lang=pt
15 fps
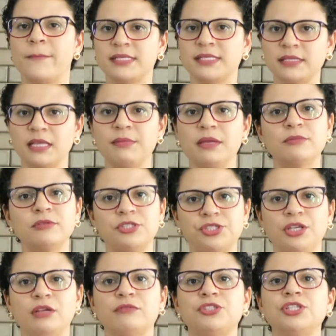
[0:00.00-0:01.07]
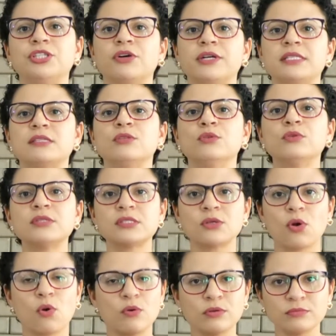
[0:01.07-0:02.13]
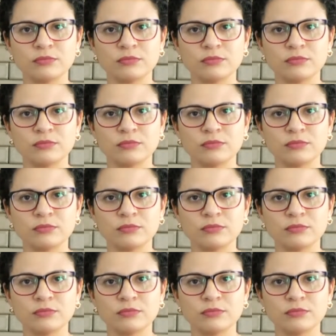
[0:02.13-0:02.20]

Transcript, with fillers: mas é também motivo de nós nos